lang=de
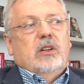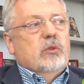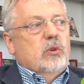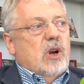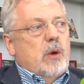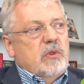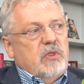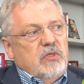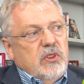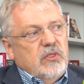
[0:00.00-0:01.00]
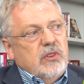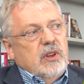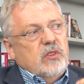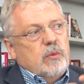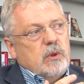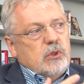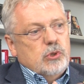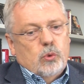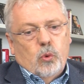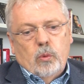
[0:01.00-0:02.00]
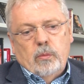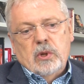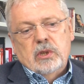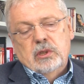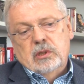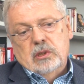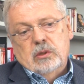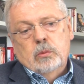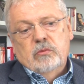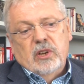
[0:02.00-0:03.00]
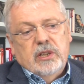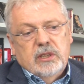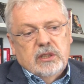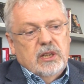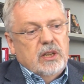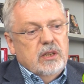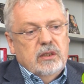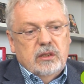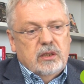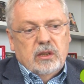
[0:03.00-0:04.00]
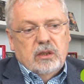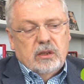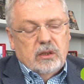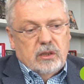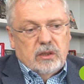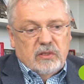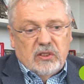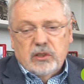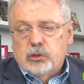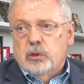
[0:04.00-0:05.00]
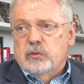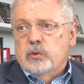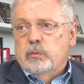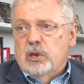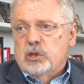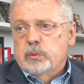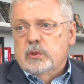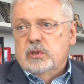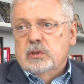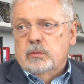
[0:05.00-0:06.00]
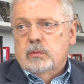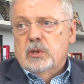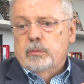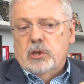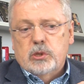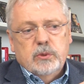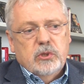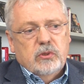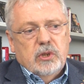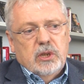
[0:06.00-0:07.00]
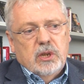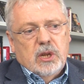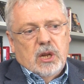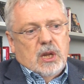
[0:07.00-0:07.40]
So, aber wir wissen, dass man Strom äh, umwandeln kann in äh, Wasserstoff zum Beispiel, um ein Beispiel zu nennen.